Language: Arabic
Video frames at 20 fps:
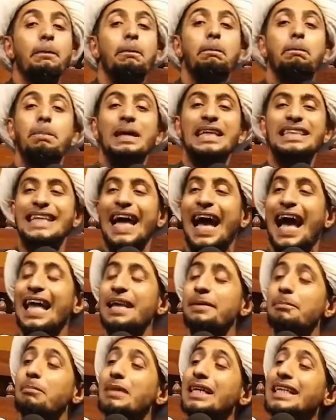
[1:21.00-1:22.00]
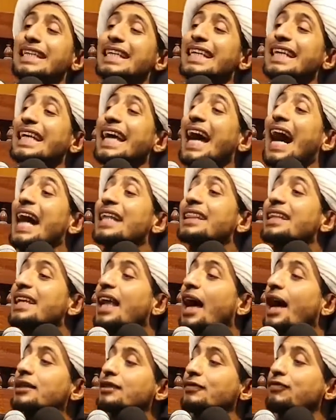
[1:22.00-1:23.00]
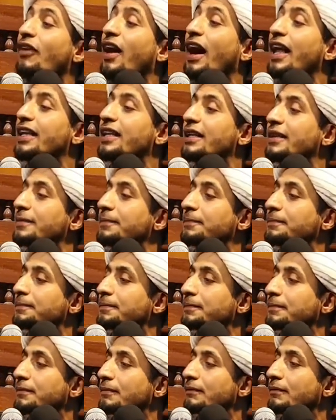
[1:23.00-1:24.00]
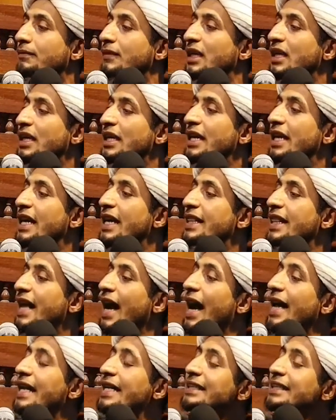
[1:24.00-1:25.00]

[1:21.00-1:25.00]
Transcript: بدءا من رياض الأطفال إذا